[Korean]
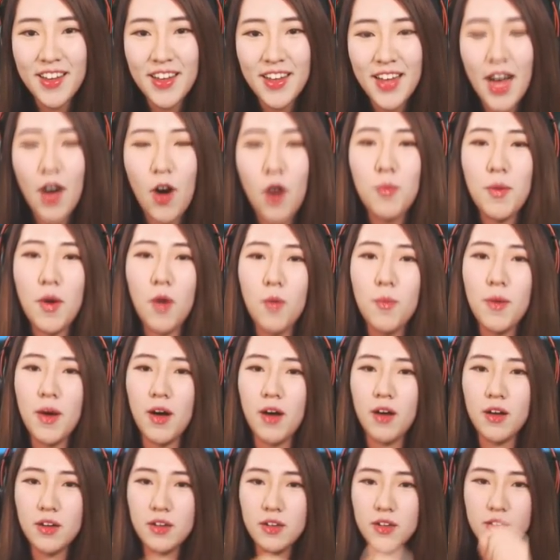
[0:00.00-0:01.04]
아 엄마 엄마
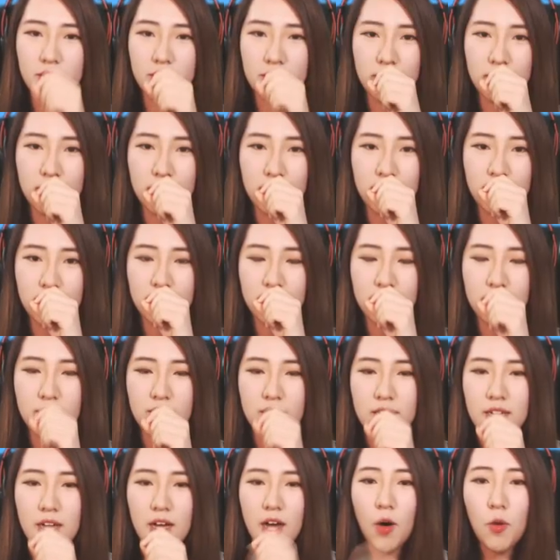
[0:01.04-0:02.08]
아
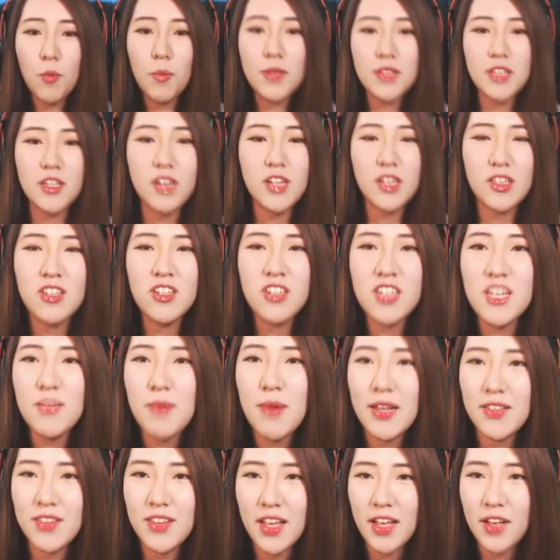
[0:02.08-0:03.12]
엄마한테 이렇게 들키면
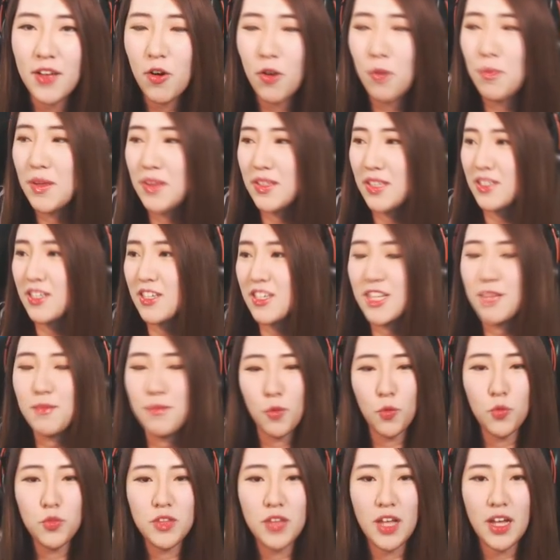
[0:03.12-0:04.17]
안 돼 엄마한테 들키면
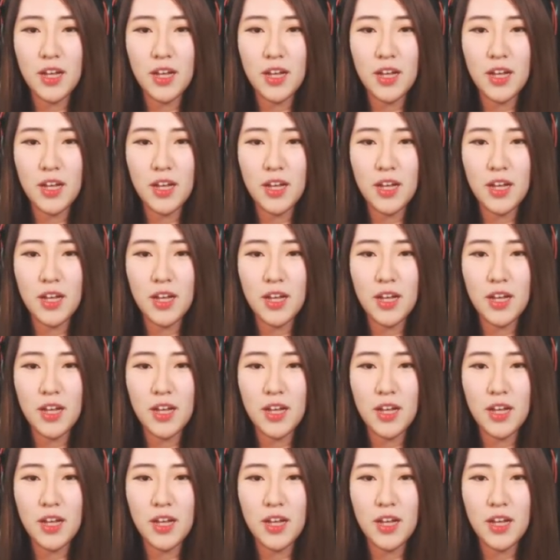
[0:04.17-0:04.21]
혼나